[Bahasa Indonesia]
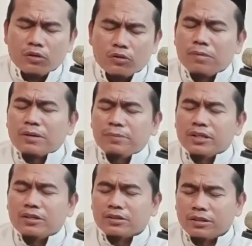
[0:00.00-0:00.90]
Umar bin
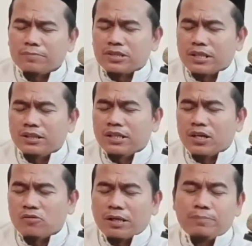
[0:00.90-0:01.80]
Khattab,
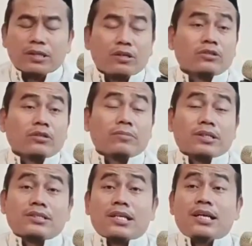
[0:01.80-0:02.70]
Sayyidina Umar bin Khattab
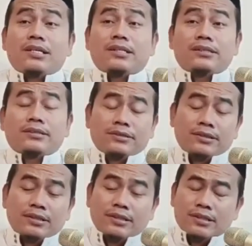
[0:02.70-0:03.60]
resah
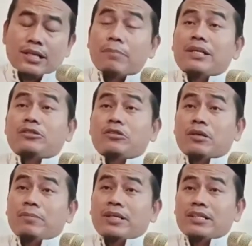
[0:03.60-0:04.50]
dan matur
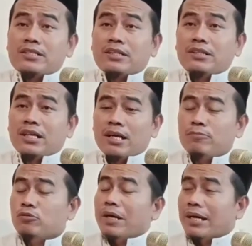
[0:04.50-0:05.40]
kepada Sayyidina
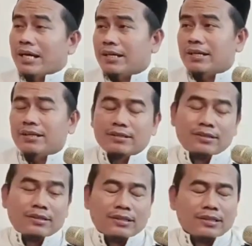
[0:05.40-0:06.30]
Abu Bakar,
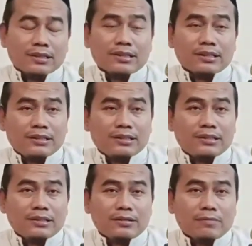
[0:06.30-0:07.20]
ini